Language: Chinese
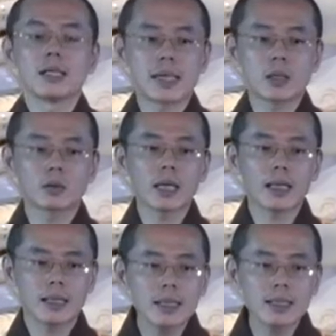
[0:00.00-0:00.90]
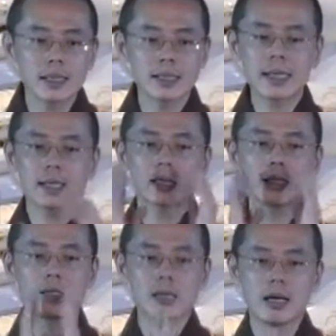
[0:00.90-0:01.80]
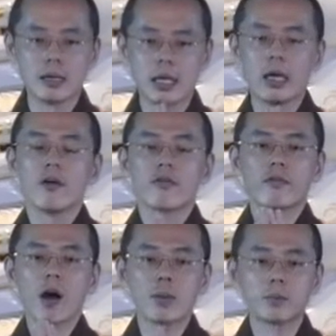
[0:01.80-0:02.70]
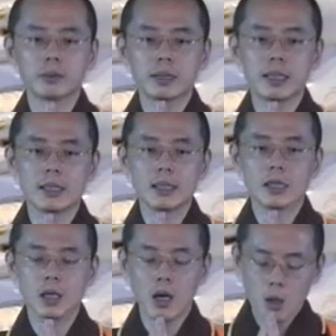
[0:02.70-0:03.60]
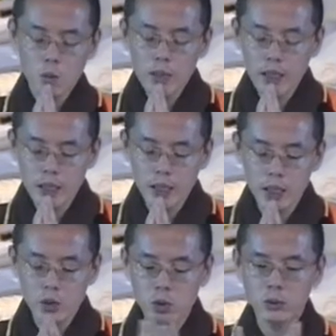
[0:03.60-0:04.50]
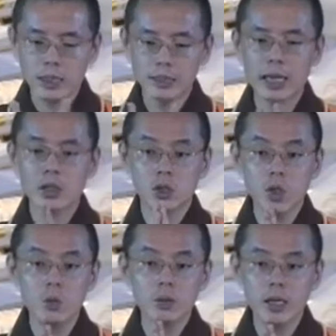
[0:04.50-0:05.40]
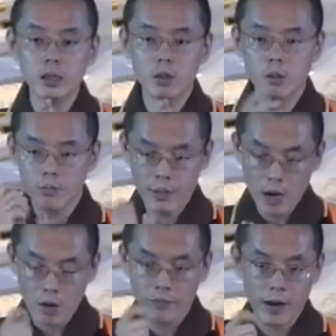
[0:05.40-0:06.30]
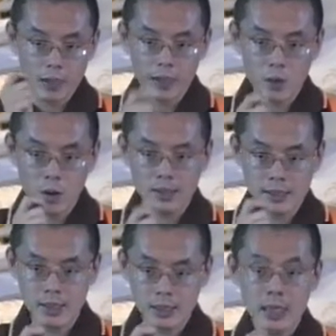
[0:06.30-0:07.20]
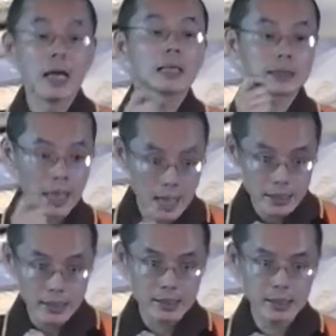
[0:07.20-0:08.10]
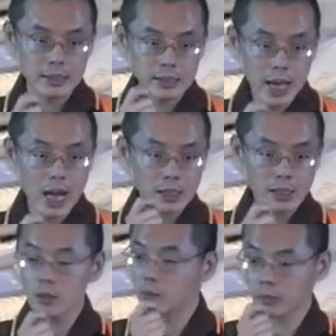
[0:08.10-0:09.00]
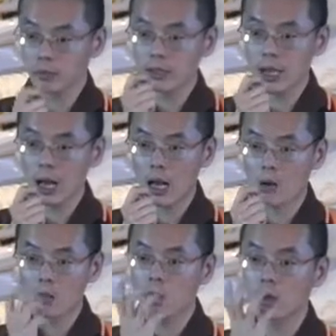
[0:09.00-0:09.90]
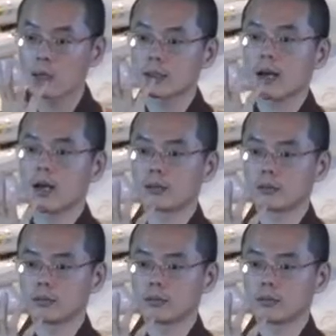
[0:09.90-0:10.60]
假如他一个人在深山里发菩提心，为了利益众生，他昼夜诵妙法莲华经，他也是大乘菩萨摩诃萨。